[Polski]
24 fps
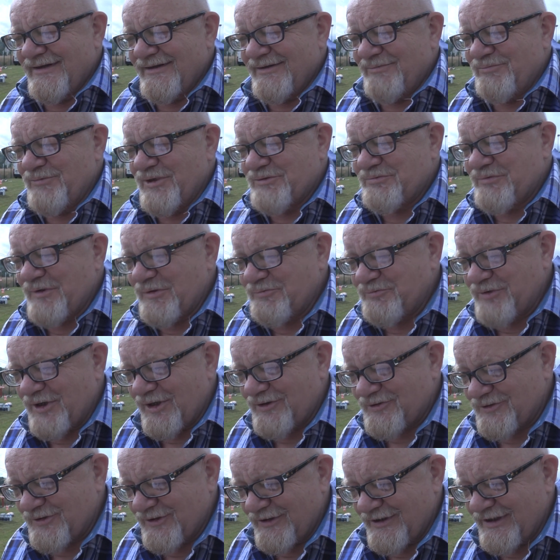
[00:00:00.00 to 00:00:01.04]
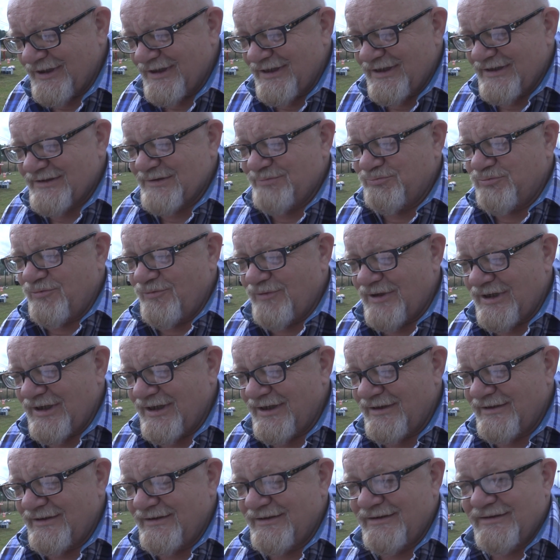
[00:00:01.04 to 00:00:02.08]
Myśmy pierwszy raz
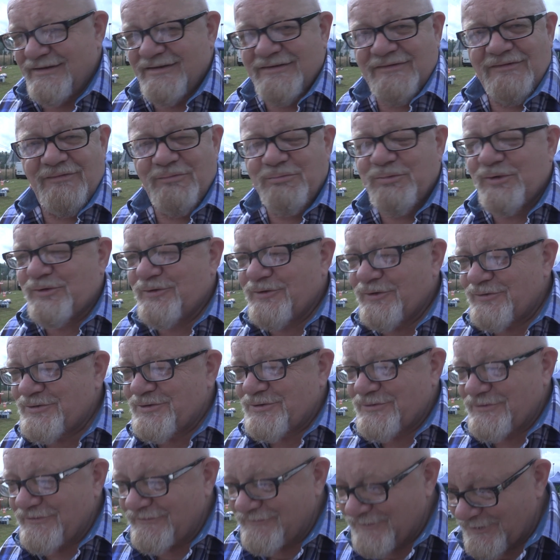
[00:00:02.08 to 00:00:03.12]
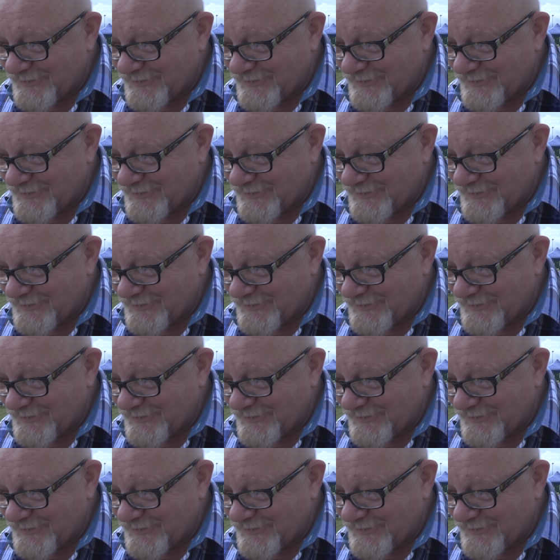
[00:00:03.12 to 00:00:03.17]
pukali w Potoczku w